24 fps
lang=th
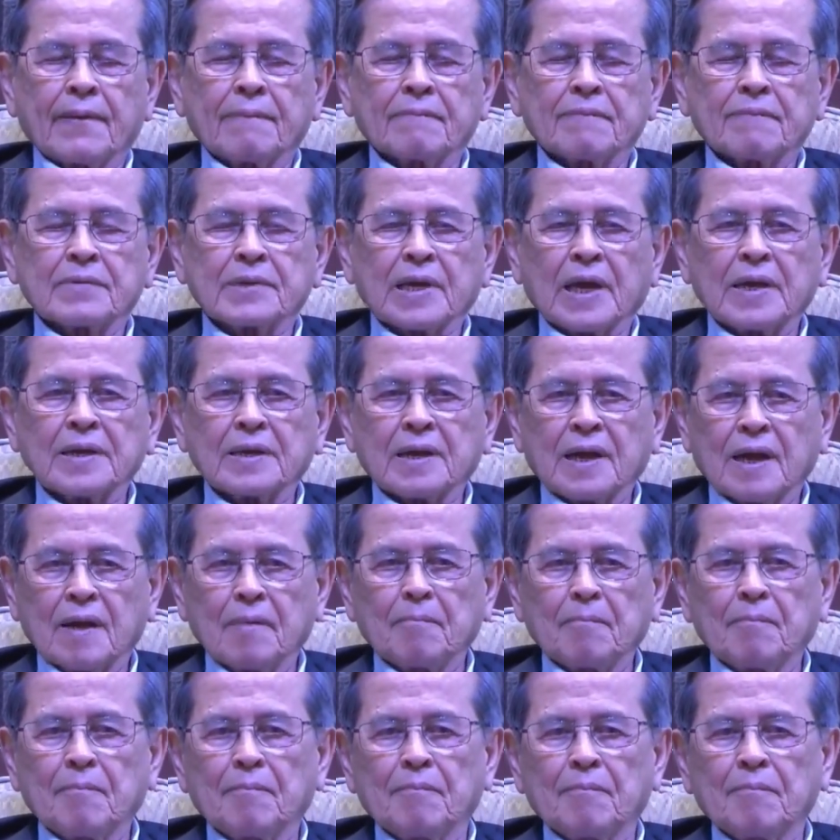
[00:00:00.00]
ใช้
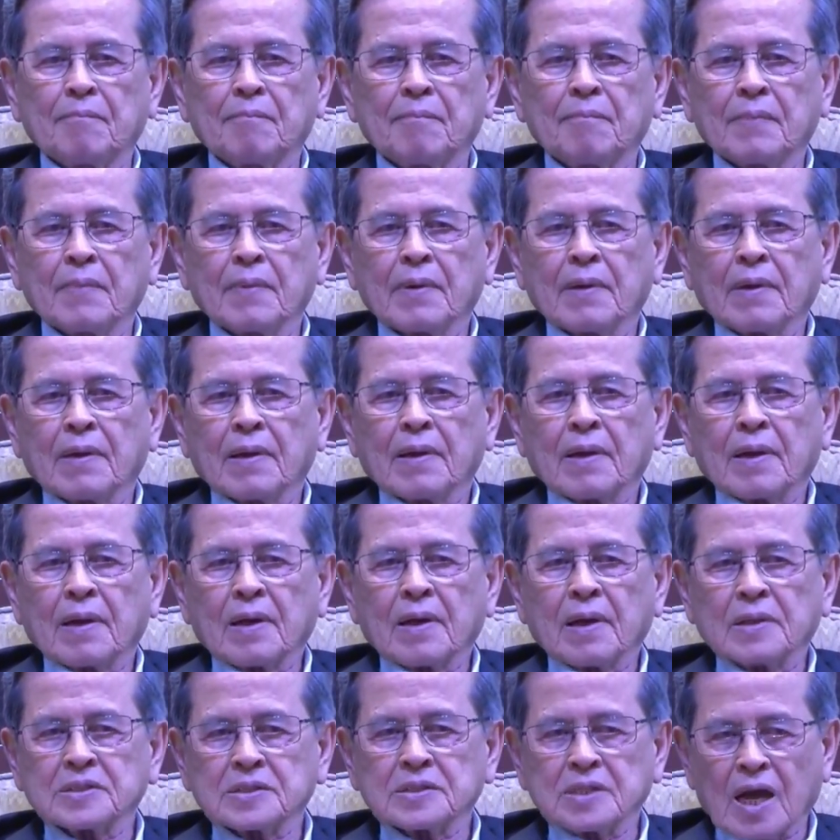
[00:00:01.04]
คำกระ
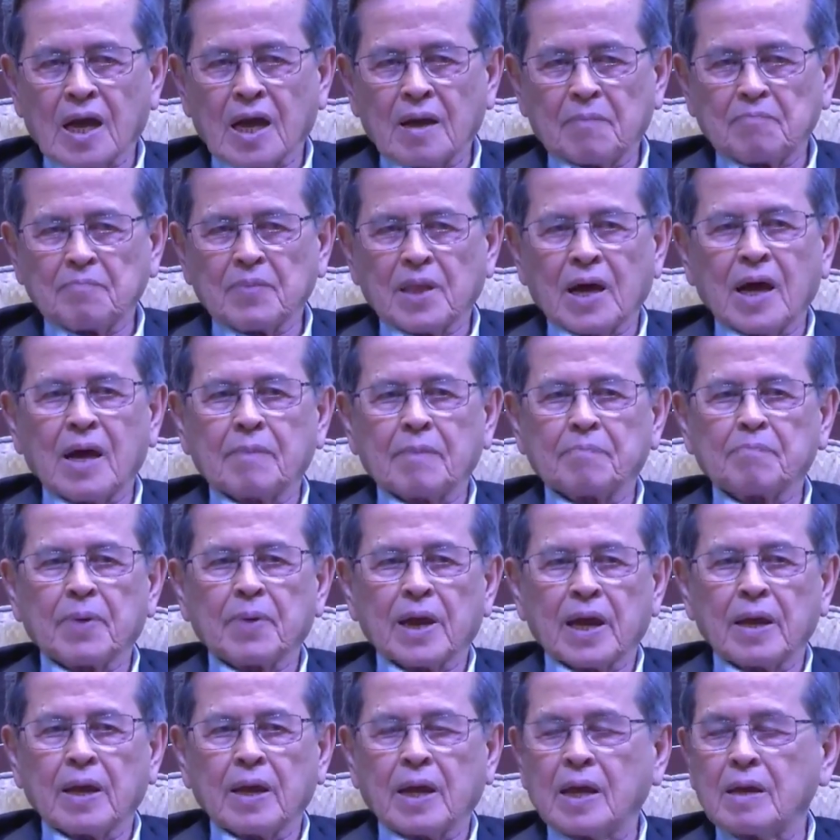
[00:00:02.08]
จายอำนาจไป
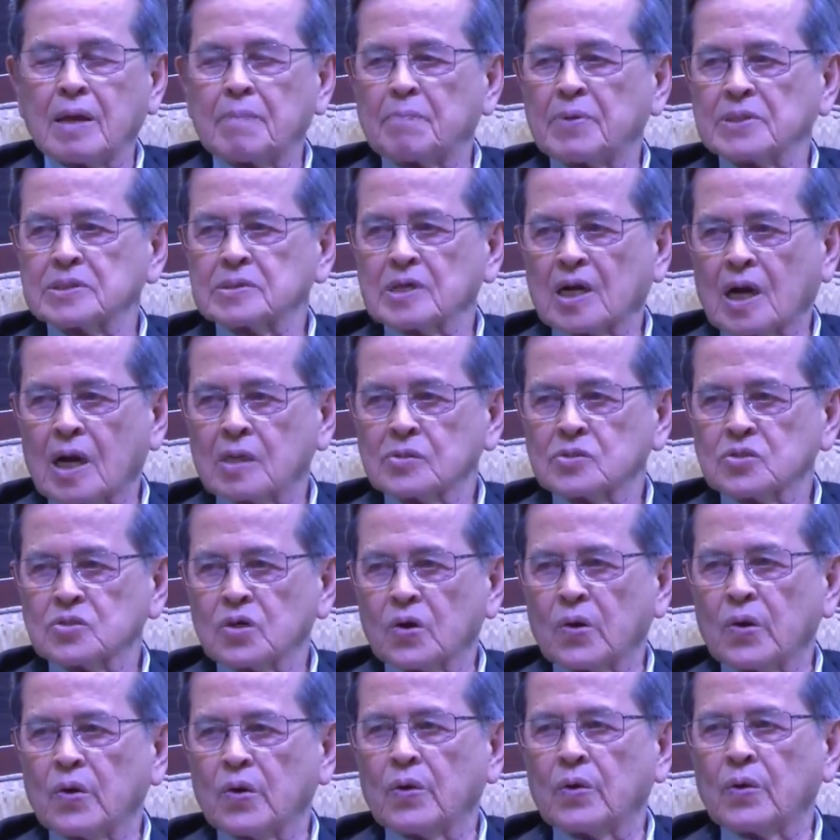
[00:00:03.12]
ให้ประชาชน
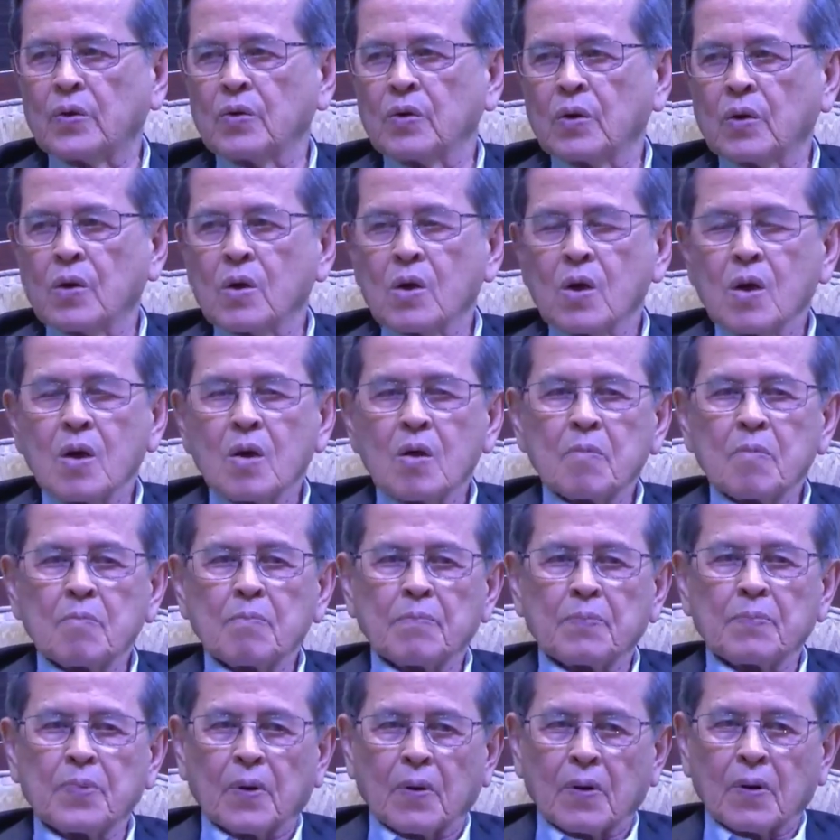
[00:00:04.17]
ป
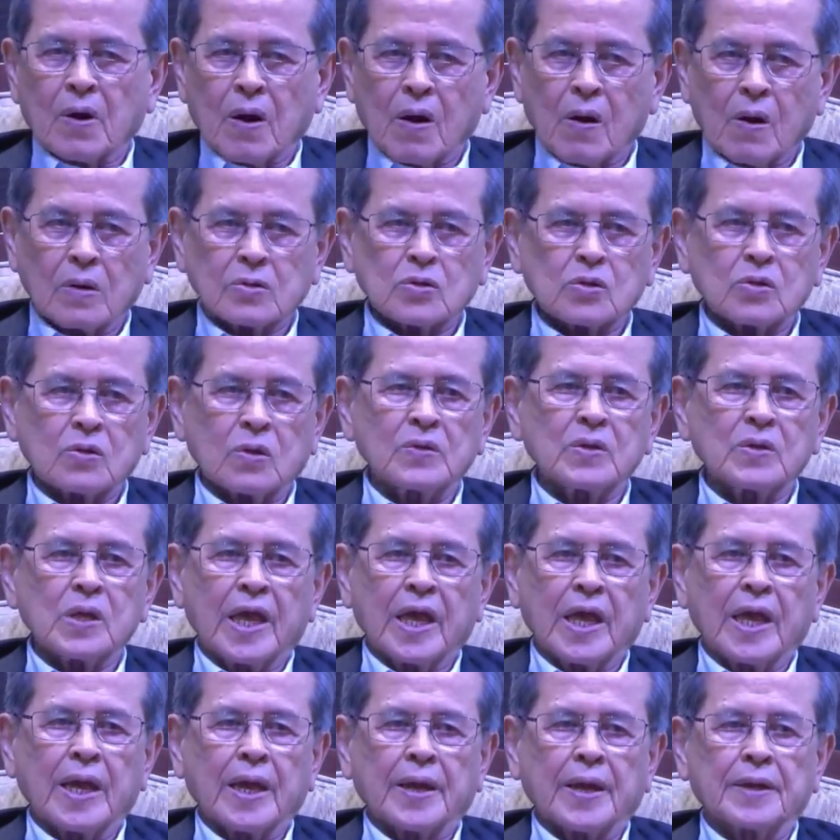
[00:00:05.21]
กครองตนเอง
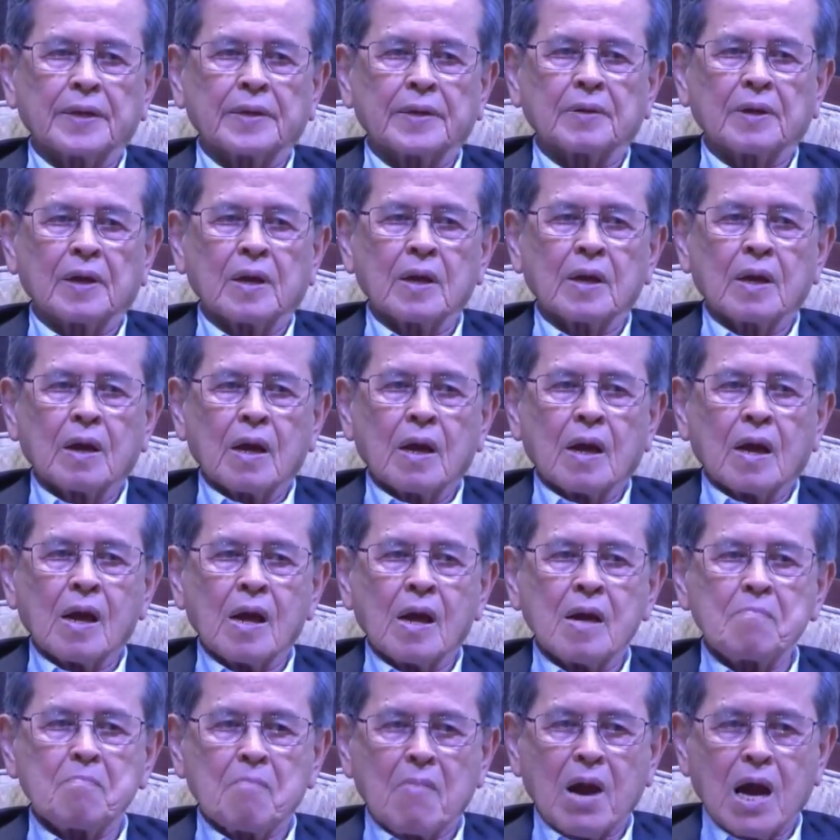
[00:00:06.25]
ให้
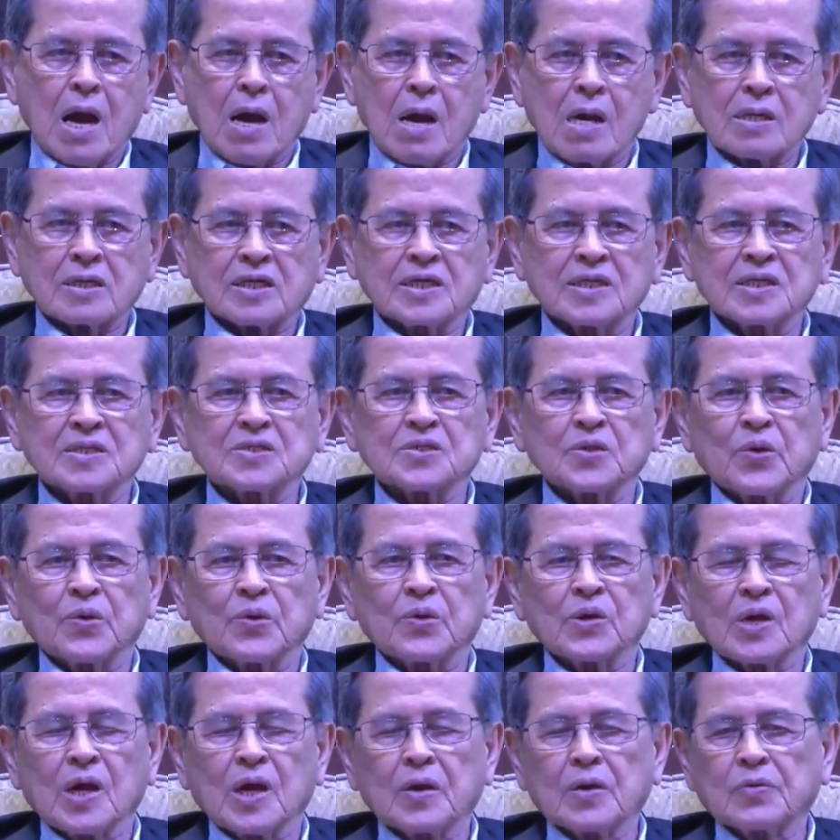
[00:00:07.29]
มากที่สุดใน
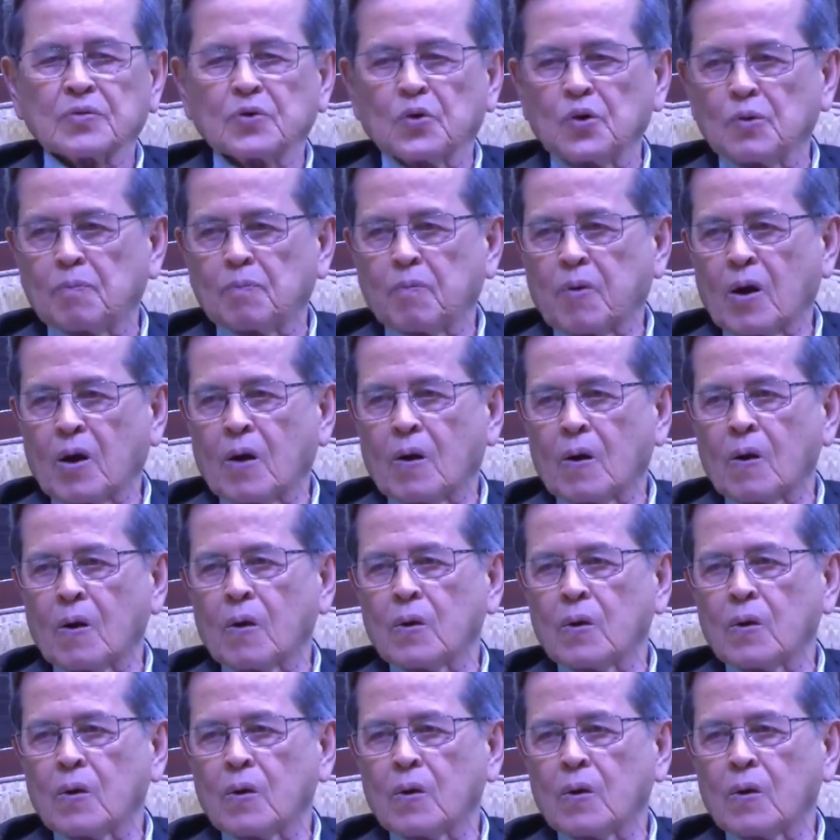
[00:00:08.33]
รูปของ